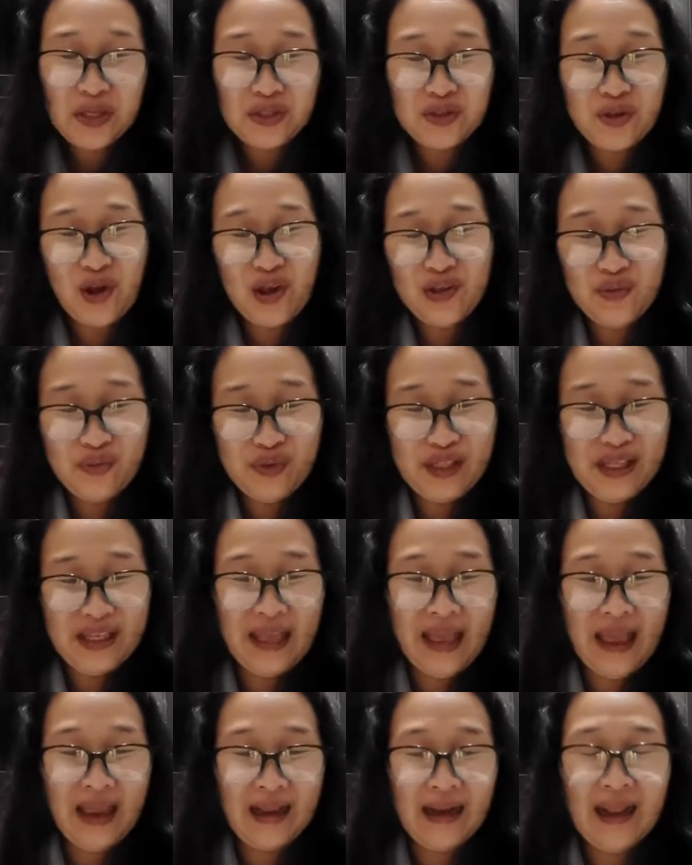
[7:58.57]
So ano po
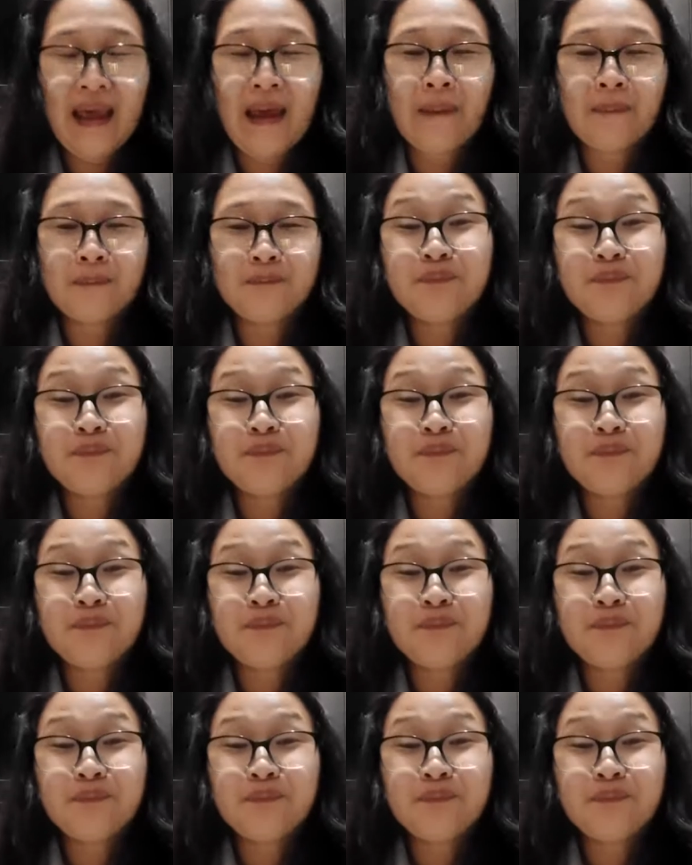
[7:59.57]
nangyari?